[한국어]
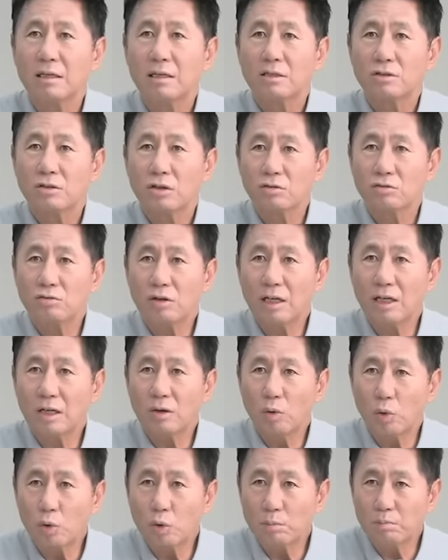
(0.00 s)
전두환의
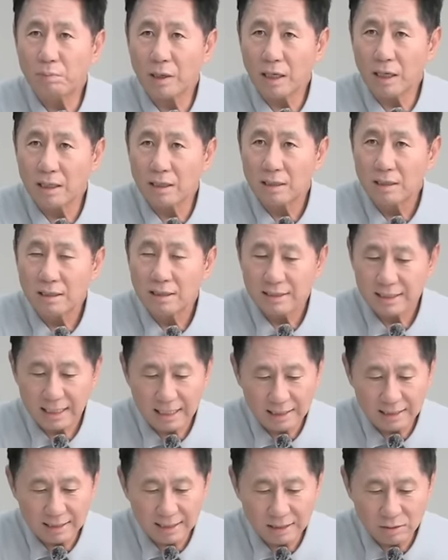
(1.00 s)
오른팔
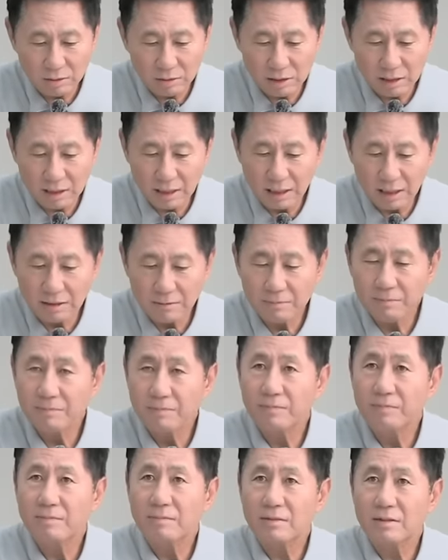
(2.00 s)
장세동이가
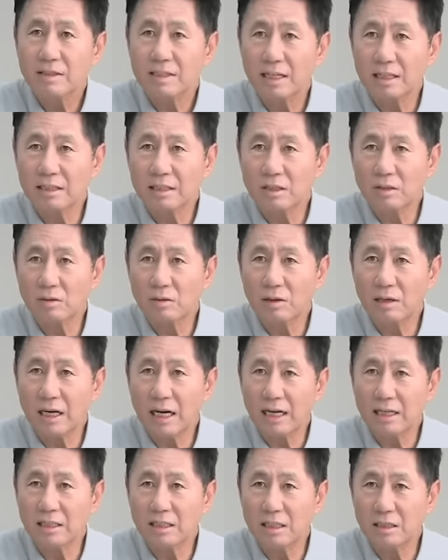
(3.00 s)
장세동
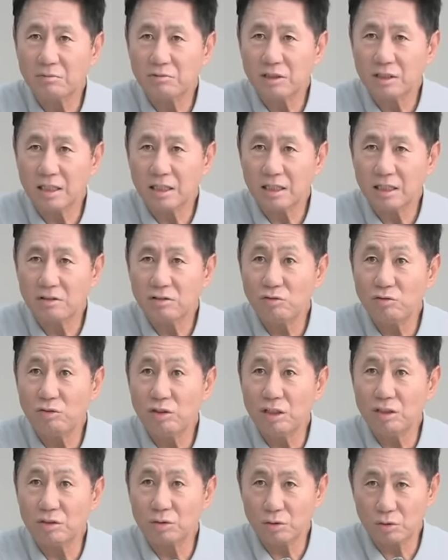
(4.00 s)
안기 부장이
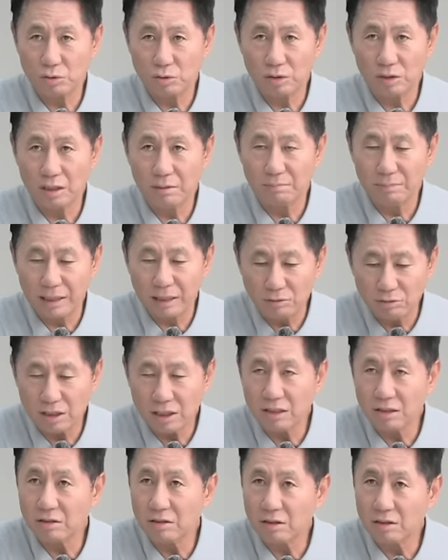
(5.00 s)
뒤에서 조종한 배후
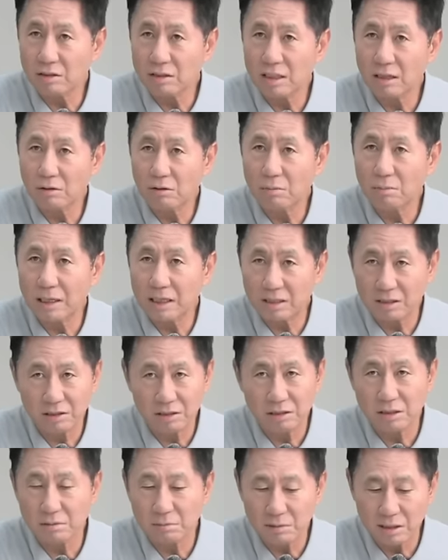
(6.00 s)
세력이었다고
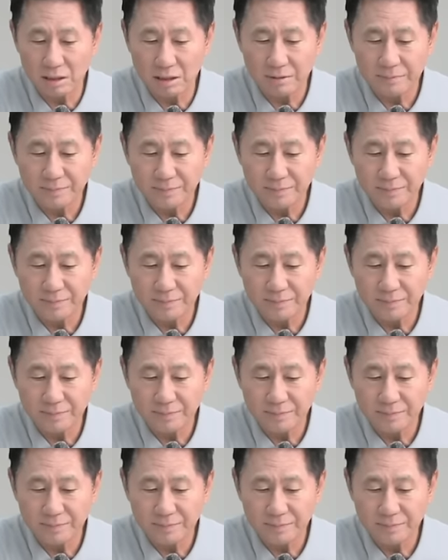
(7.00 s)
밝혀졌습니다.